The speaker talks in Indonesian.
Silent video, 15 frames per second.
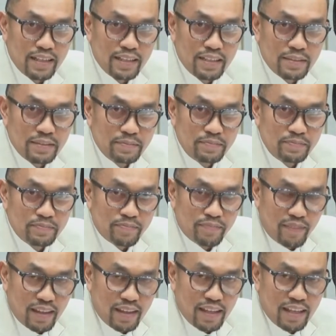lintas silakan
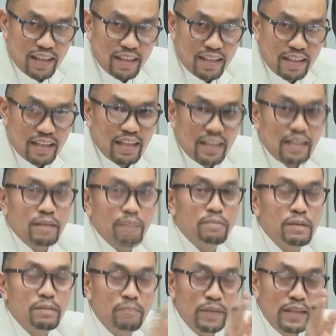diberikan kepada yang lain.
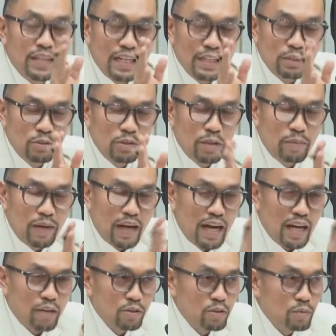Tenang. Pimpinan tenang, juga tenang,
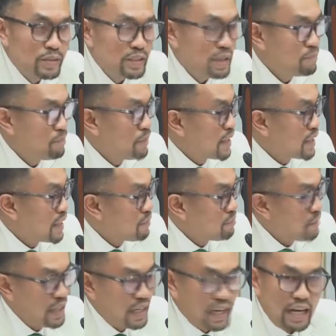berhak tenang. untuk
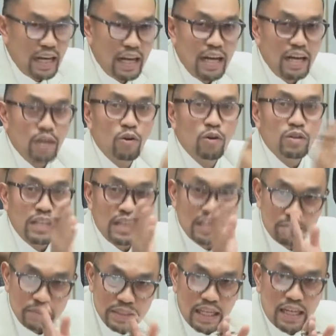menyampaikan pada hal
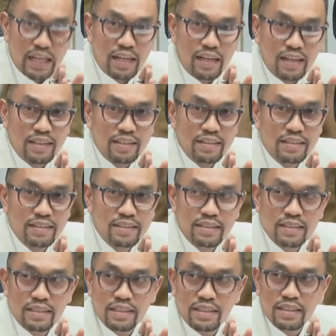anggota yang bicara.
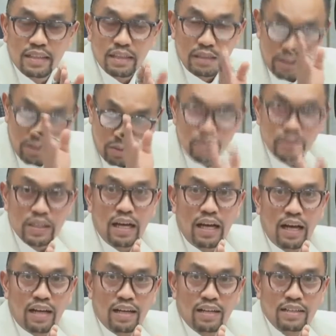Iya, langsung Itu aja. punya
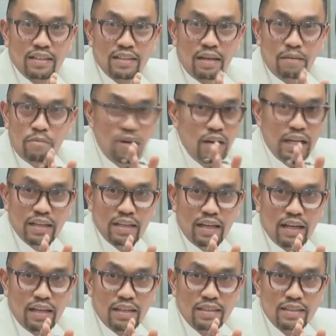hak. Enggak boleh
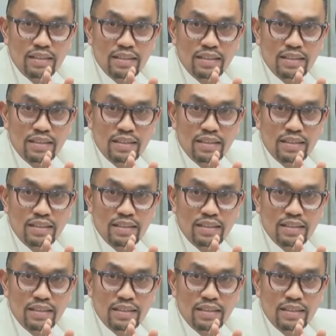enggak.